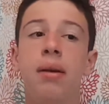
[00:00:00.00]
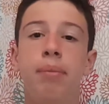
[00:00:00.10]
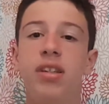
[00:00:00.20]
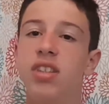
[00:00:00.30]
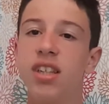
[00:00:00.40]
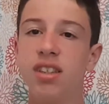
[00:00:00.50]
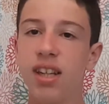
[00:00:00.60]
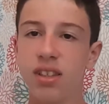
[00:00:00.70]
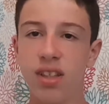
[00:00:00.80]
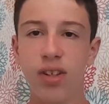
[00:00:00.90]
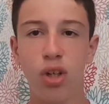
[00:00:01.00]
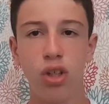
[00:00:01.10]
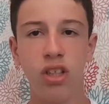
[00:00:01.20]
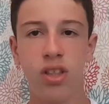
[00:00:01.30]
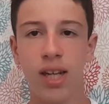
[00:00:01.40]
per gli iscritti inattivi
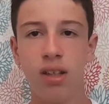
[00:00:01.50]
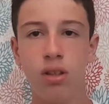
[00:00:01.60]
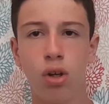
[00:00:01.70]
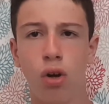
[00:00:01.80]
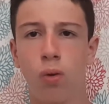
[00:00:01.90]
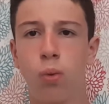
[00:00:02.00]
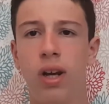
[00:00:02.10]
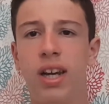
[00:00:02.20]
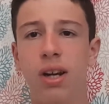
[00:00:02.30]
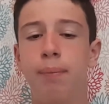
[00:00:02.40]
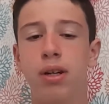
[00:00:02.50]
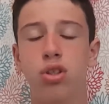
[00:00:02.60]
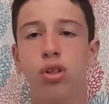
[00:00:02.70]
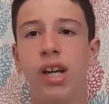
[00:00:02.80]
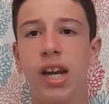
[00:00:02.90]
non intendo quelle
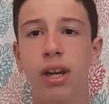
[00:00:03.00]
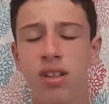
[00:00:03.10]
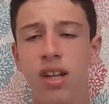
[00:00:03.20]
persone che,